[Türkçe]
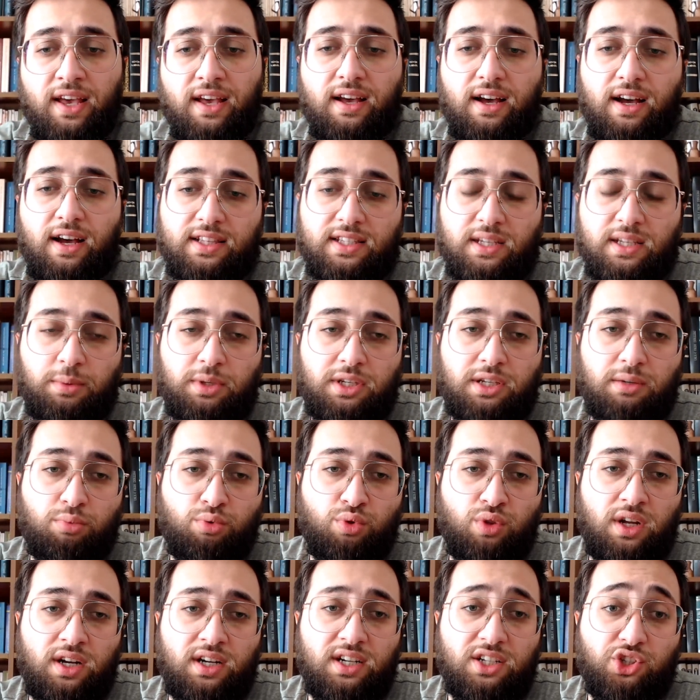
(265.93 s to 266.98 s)
E tabii ki
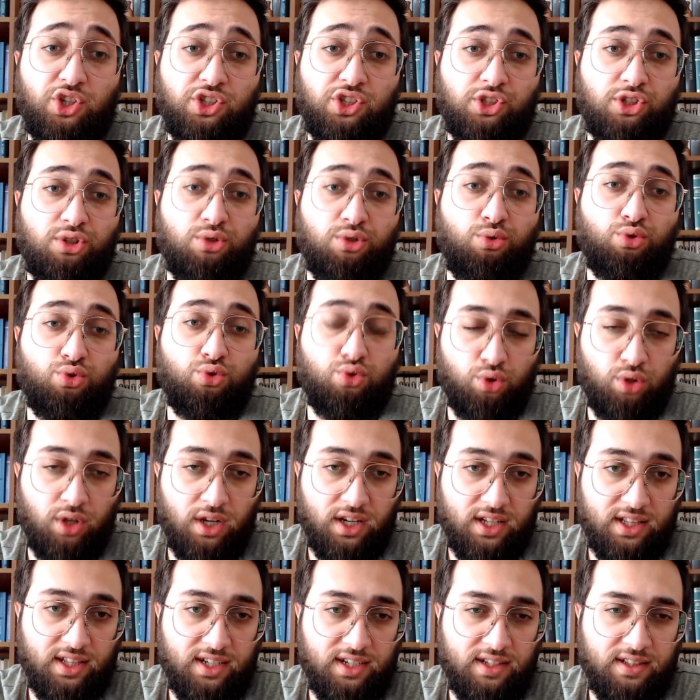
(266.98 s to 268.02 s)
bunlar da çeşitli güç
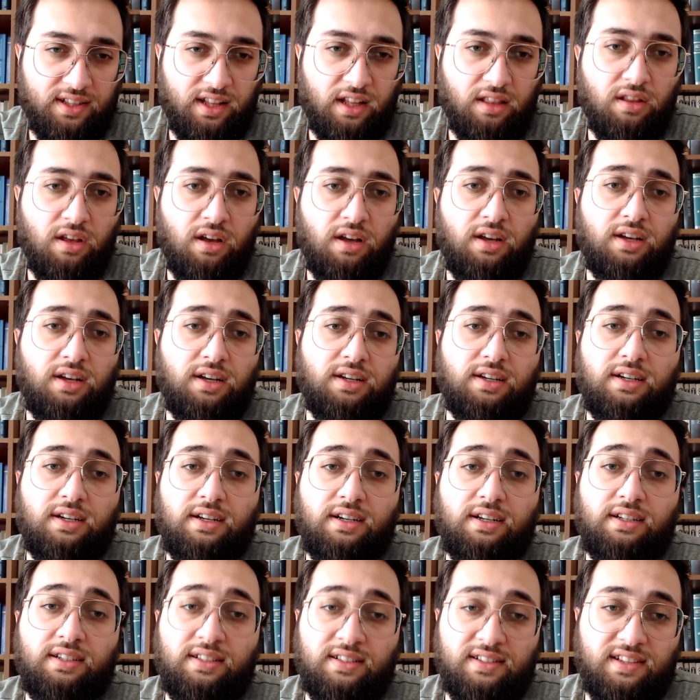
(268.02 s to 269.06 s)
odaklarından
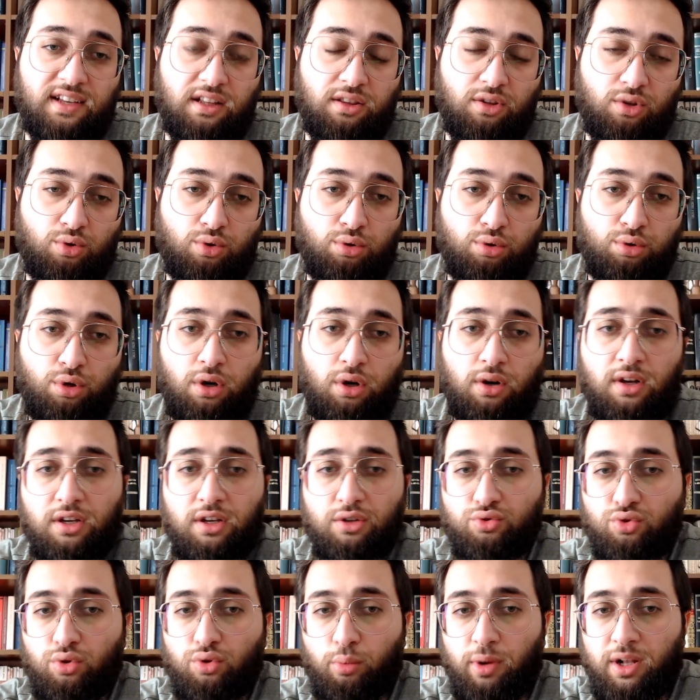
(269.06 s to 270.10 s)
e, insanlar oluyor.
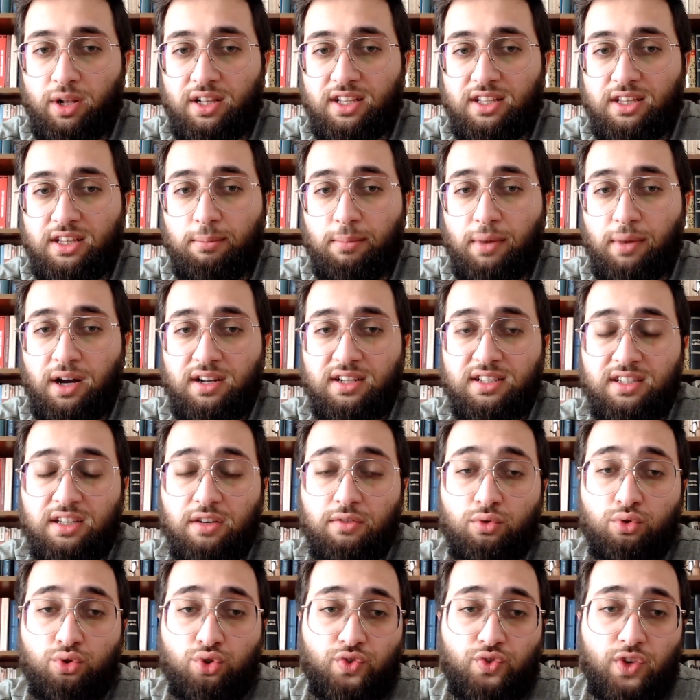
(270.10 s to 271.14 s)
Somali'de de maalesef
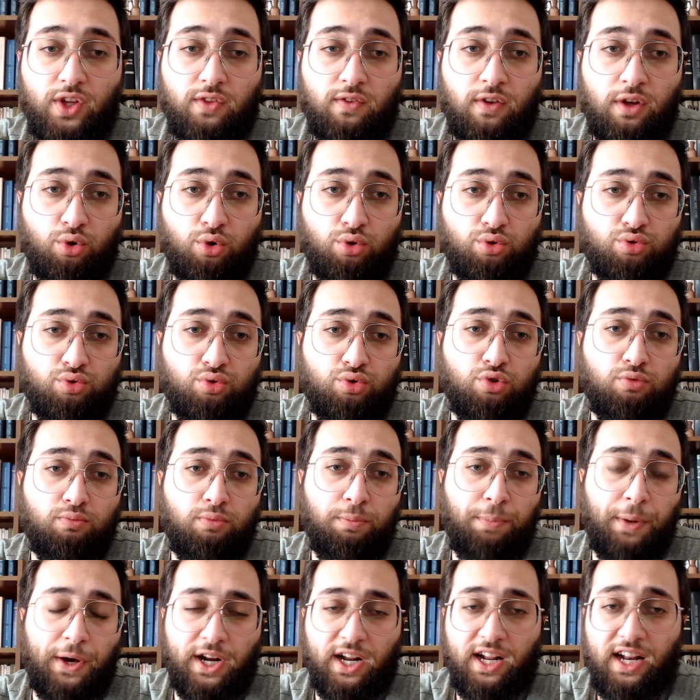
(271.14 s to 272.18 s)
rüşvet ve yolsuzluk
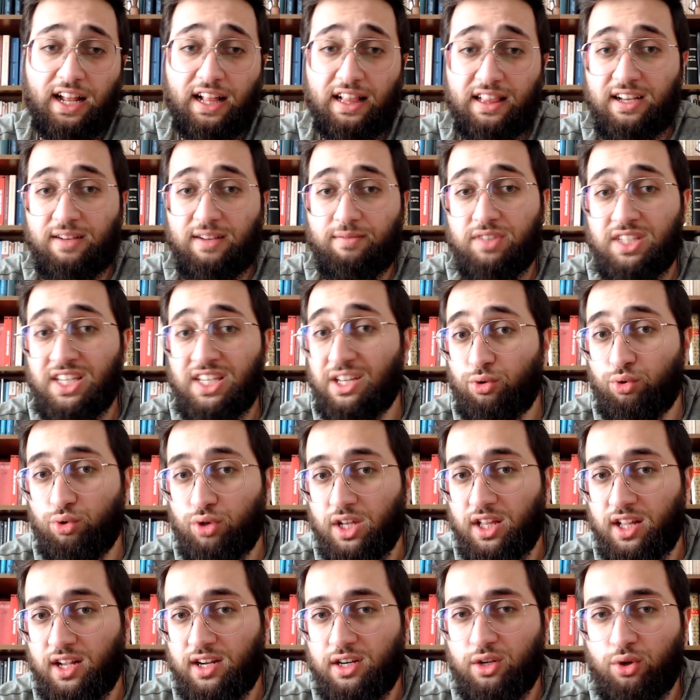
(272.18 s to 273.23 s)
bu paralelde. Diğer
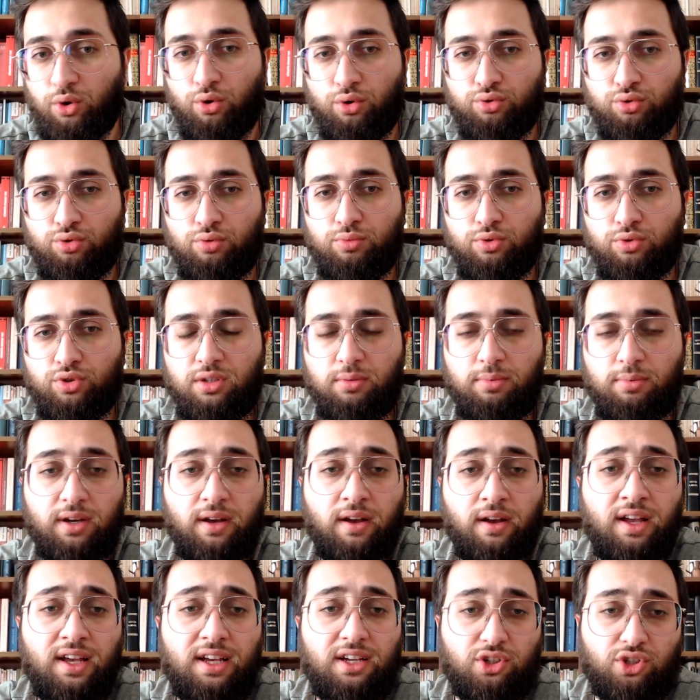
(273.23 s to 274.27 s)
ülkelerde gördüğümüz gibi
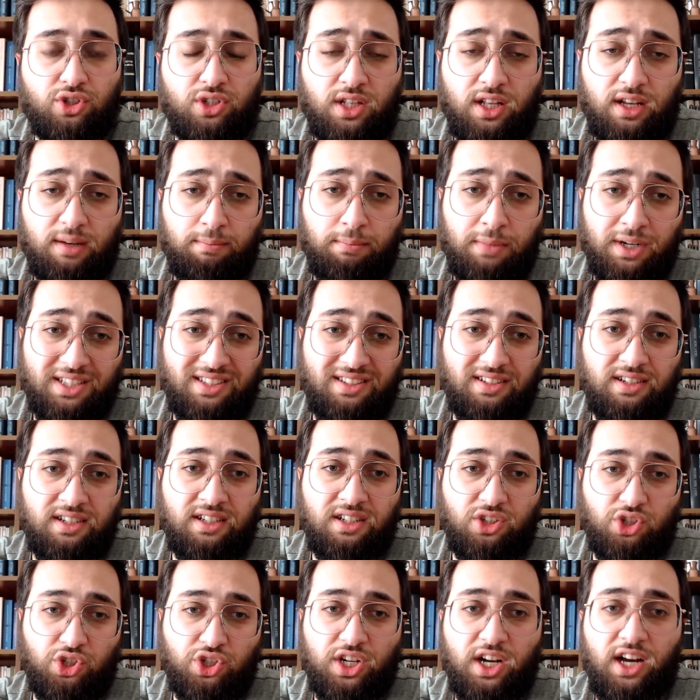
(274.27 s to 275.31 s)
işte Batı'nın
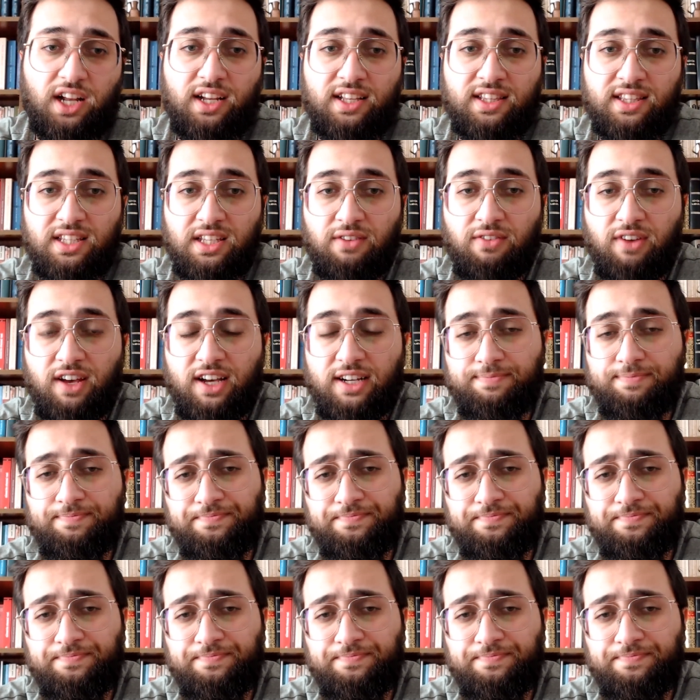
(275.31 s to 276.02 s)
işgal ettiği ve